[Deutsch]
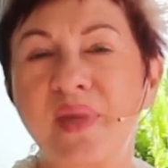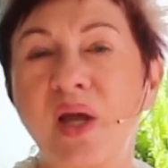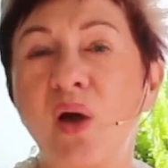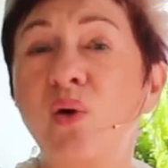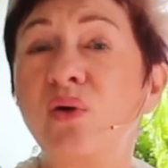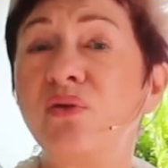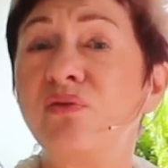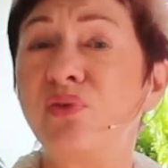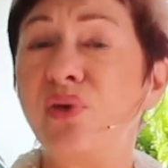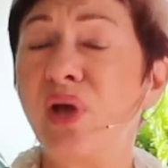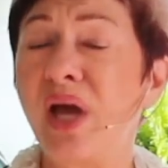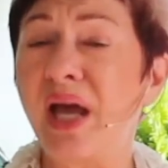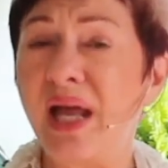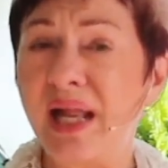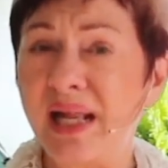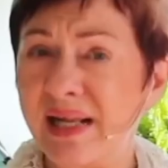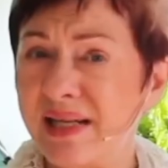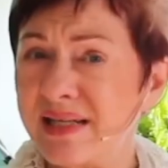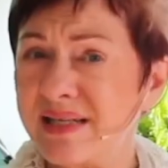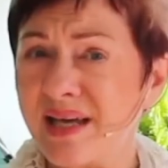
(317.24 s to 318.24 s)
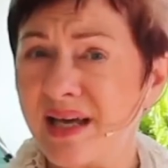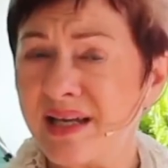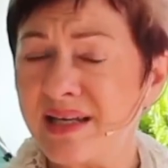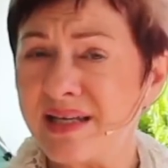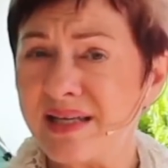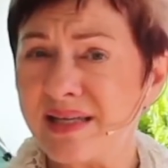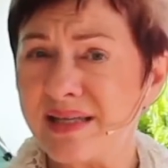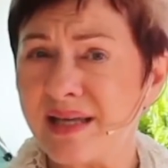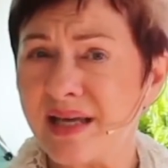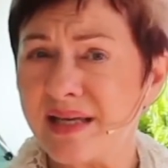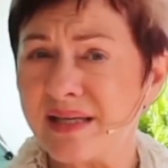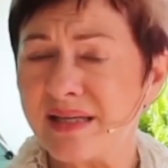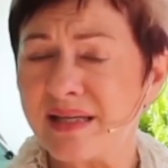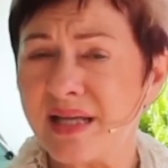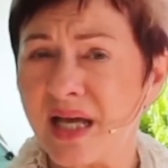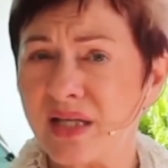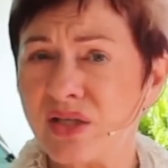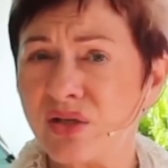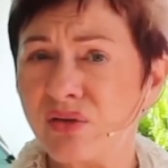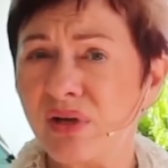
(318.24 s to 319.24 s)
Und für Eltern ist das
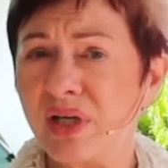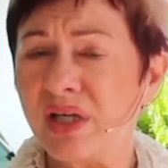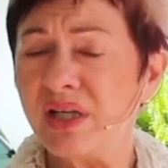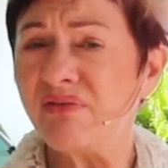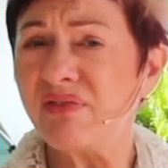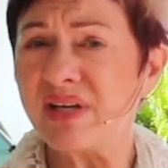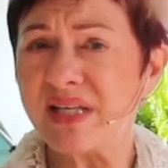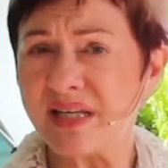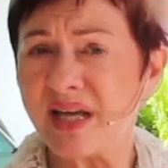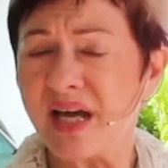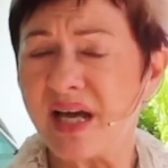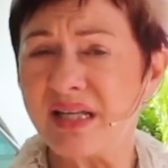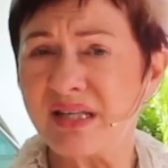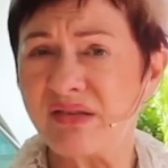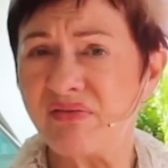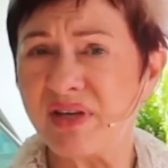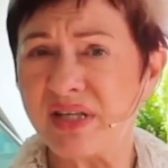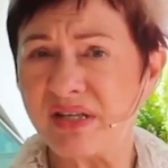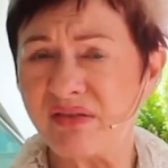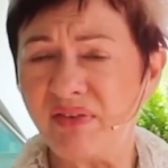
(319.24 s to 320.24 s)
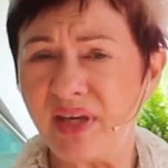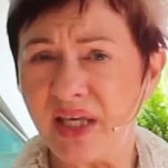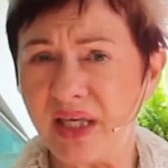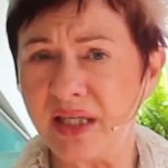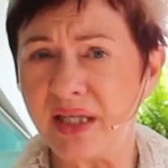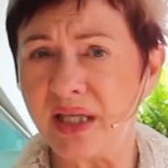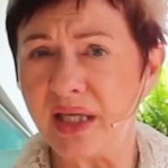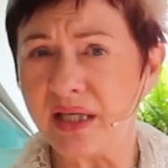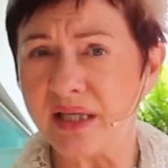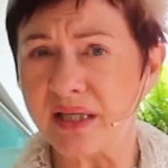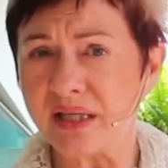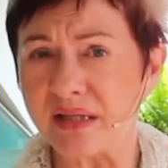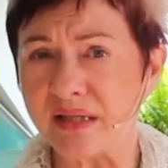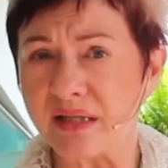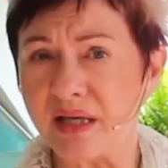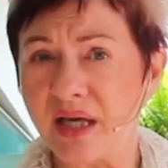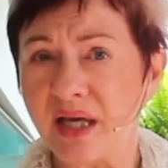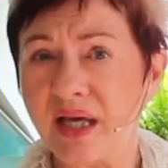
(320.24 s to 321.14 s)
natürlich was ganz was Wichtiges,